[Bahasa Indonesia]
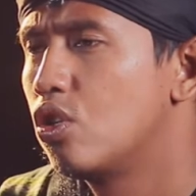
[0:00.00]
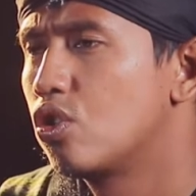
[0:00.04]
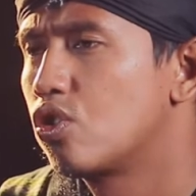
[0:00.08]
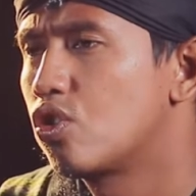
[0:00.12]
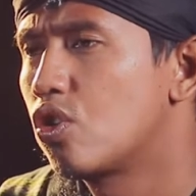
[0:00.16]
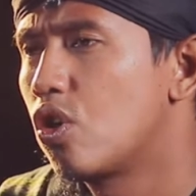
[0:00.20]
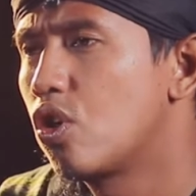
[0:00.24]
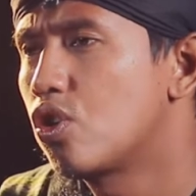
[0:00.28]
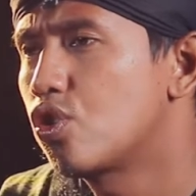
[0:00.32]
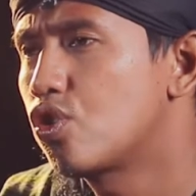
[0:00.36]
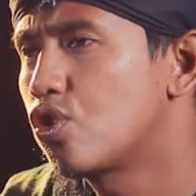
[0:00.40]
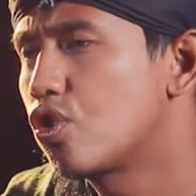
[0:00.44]

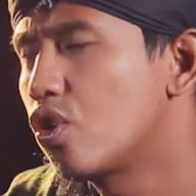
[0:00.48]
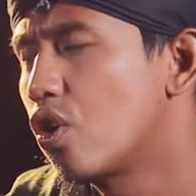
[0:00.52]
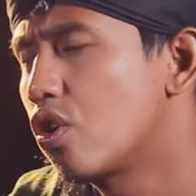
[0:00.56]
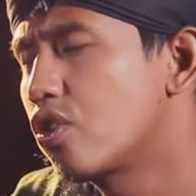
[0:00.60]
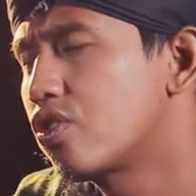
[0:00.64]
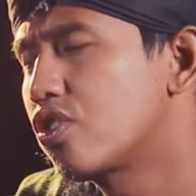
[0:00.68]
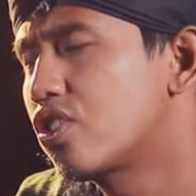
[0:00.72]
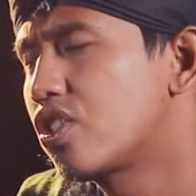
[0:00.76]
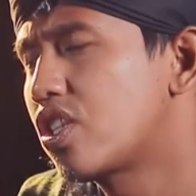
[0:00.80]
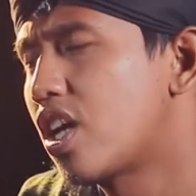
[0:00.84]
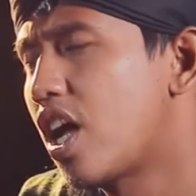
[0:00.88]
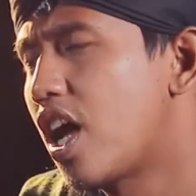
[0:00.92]

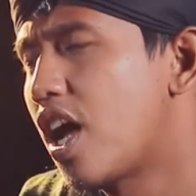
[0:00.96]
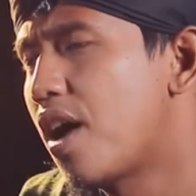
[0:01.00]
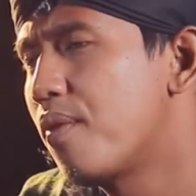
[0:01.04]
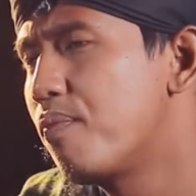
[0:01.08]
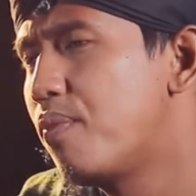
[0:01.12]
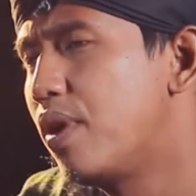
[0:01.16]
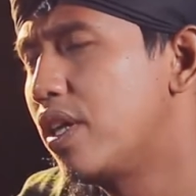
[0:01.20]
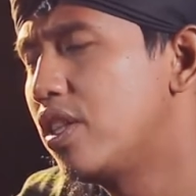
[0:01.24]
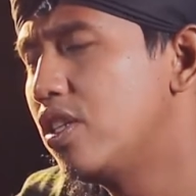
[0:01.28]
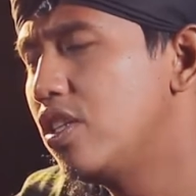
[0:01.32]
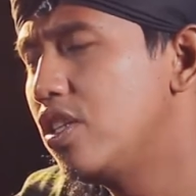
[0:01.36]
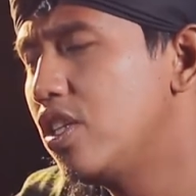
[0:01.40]
sosok
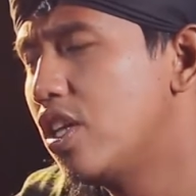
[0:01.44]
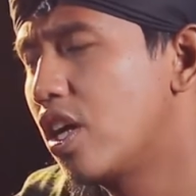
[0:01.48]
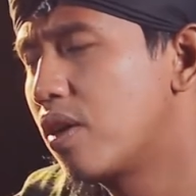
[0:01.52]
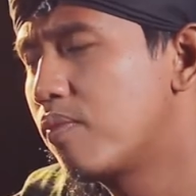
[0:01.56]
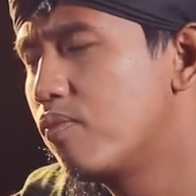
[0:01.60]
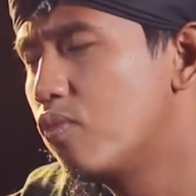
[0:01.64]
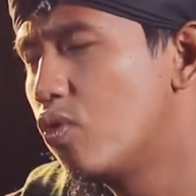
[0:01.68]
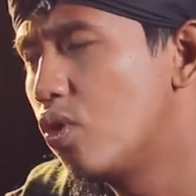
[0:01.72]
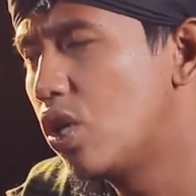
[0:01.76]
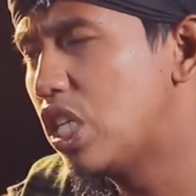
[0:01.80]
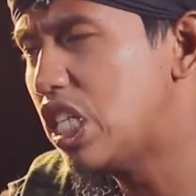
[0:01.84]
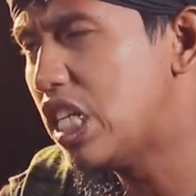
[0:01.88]
sahabat yang
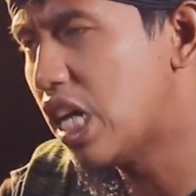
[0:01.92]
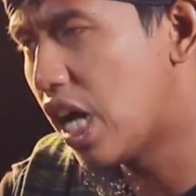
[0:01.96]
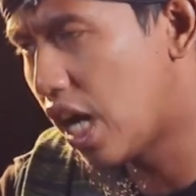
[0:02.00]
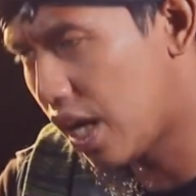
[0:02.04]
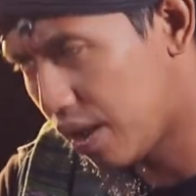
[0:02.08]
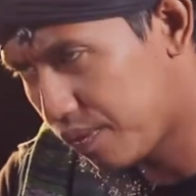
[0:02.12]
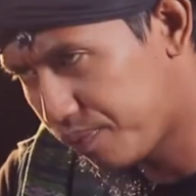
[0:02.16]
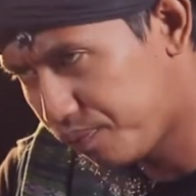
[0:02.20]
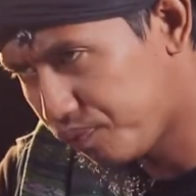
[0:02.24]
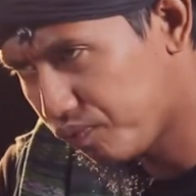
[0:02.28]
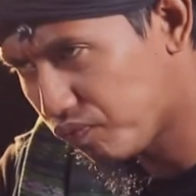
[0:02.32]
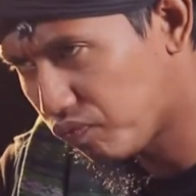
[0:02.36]
mulia.